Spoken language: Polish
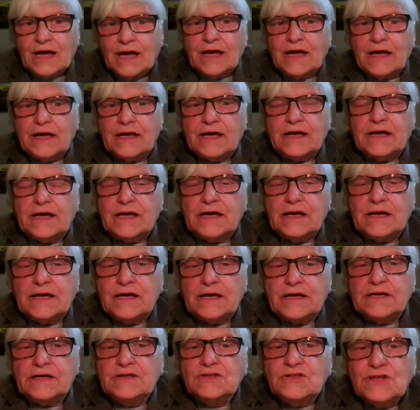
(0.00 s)
E, e,
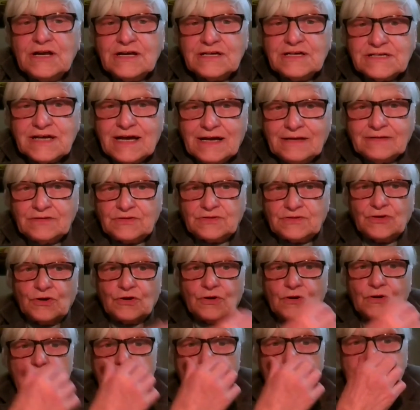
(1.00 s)

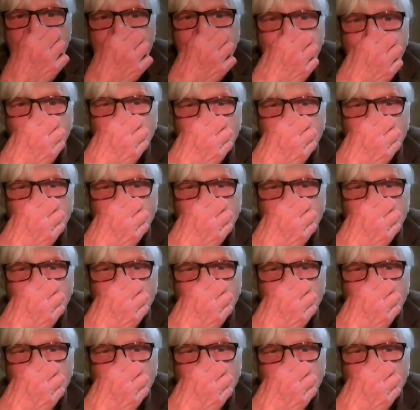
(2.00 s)
interesantno, e,